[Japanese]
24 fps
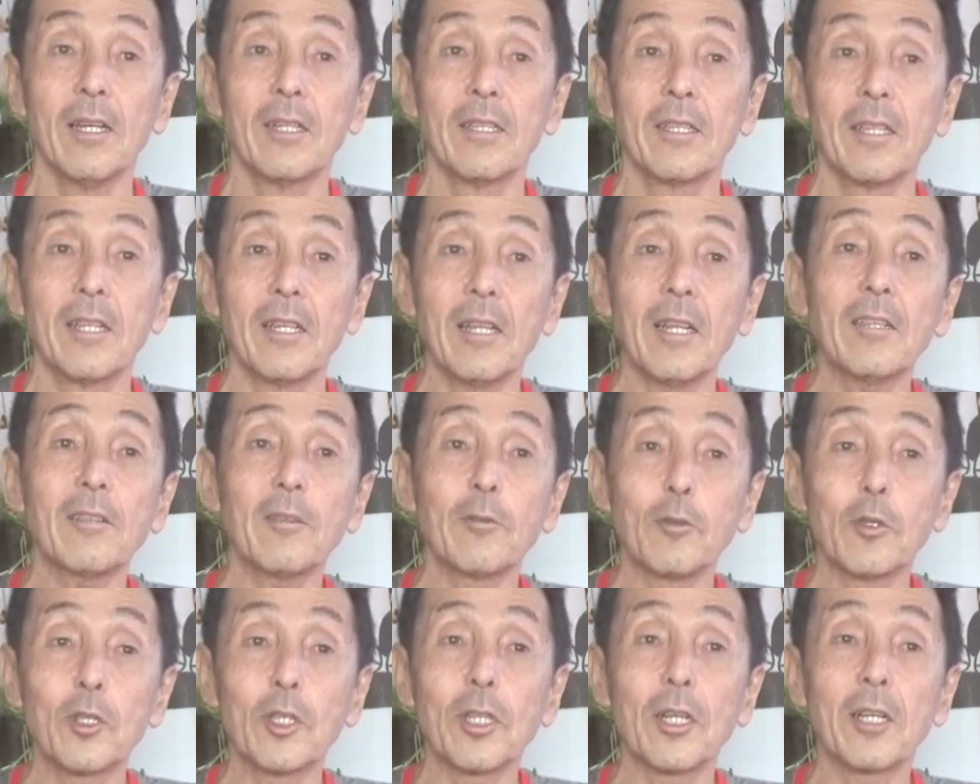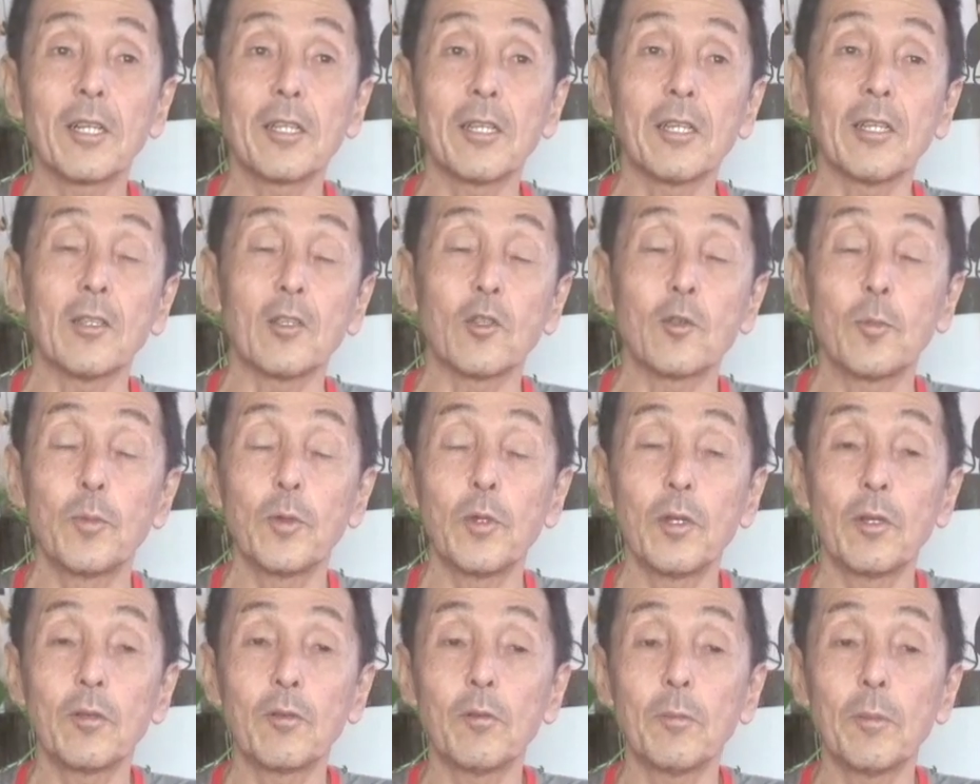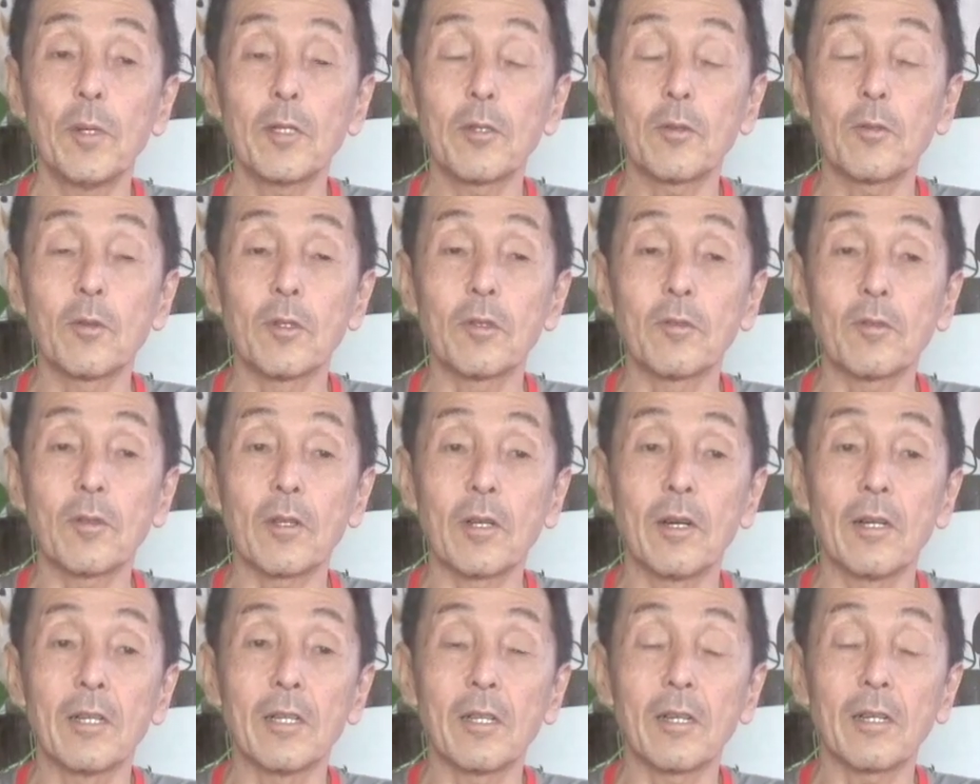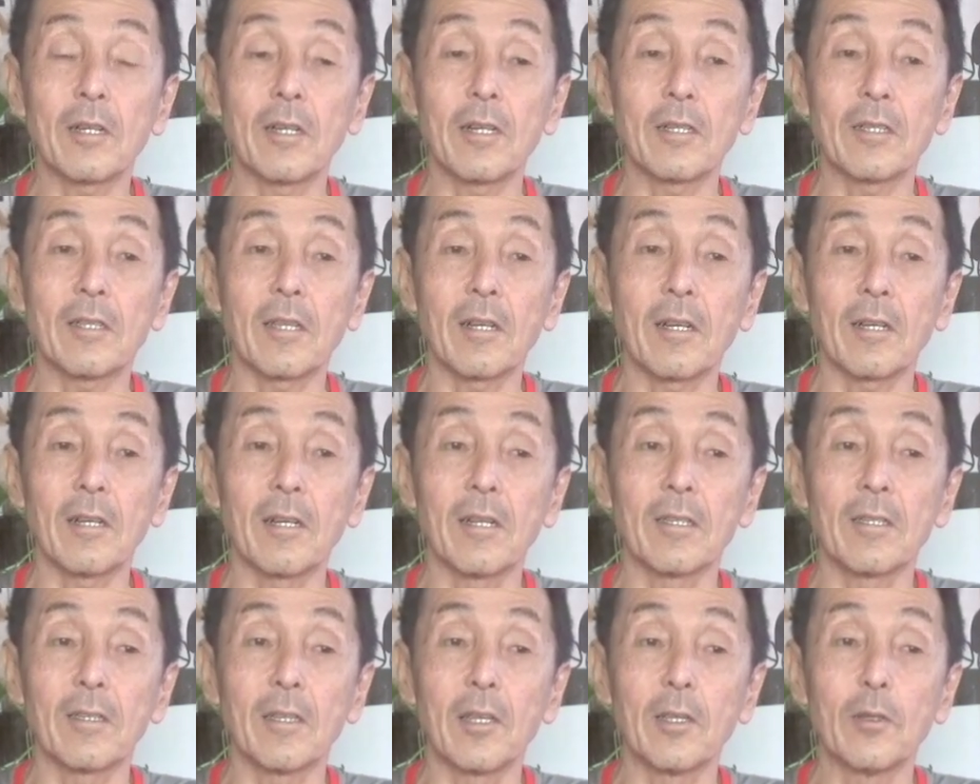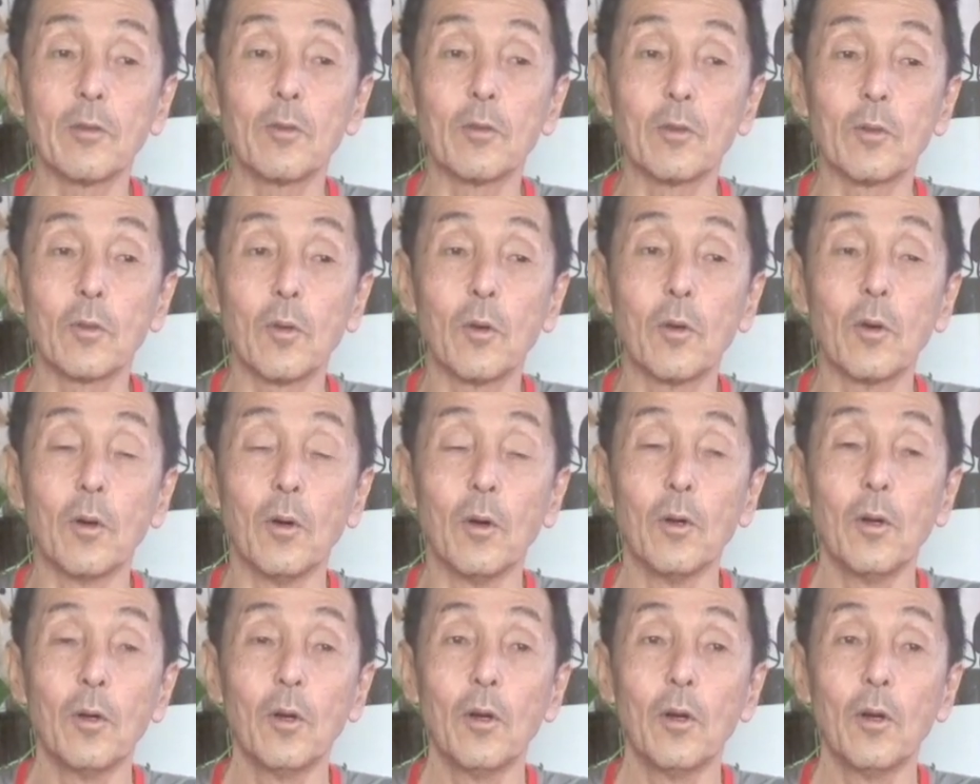でなぜうちがねスプリングマットレス買わなかったかっていうと、